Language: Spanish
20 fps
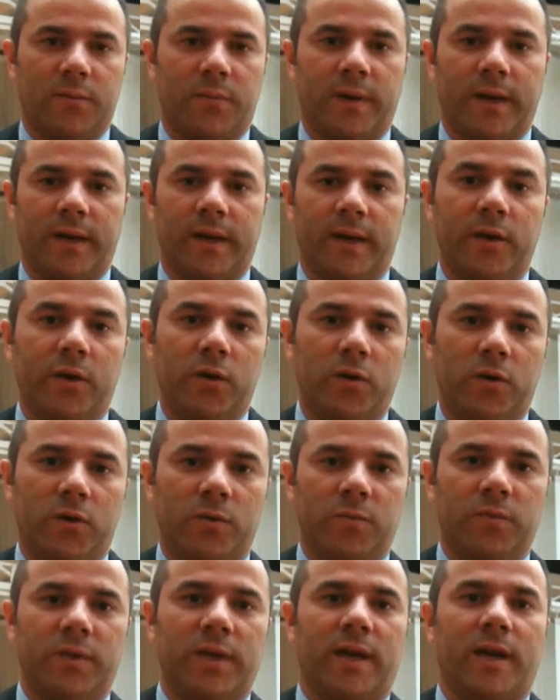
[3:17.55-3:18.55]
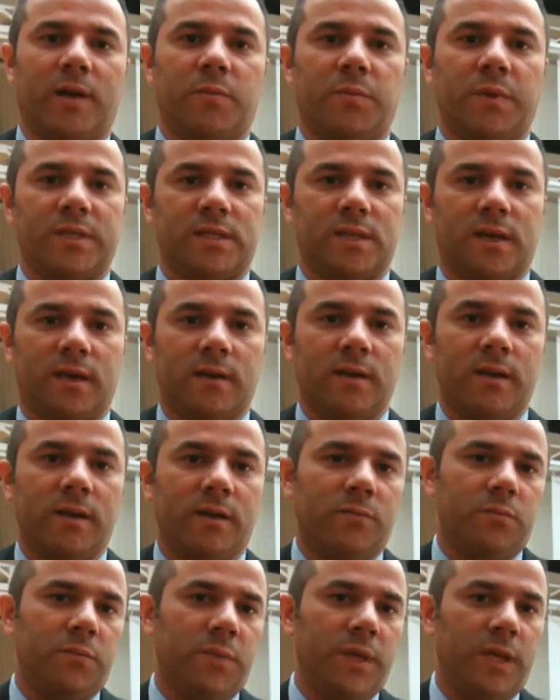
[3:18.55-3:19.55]
para no dejar pasar
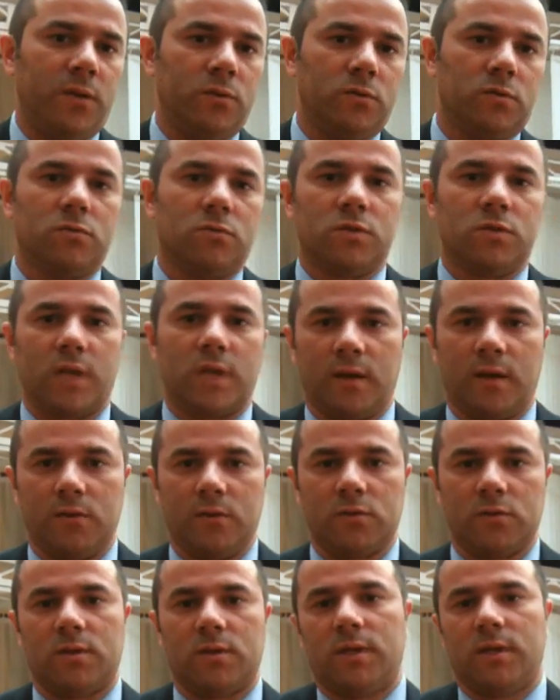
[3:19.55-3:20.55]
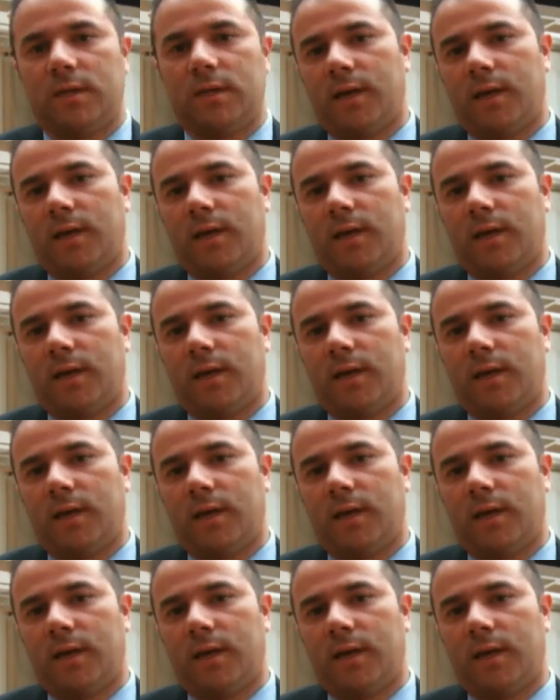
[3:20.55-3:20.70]
virus, gusanos,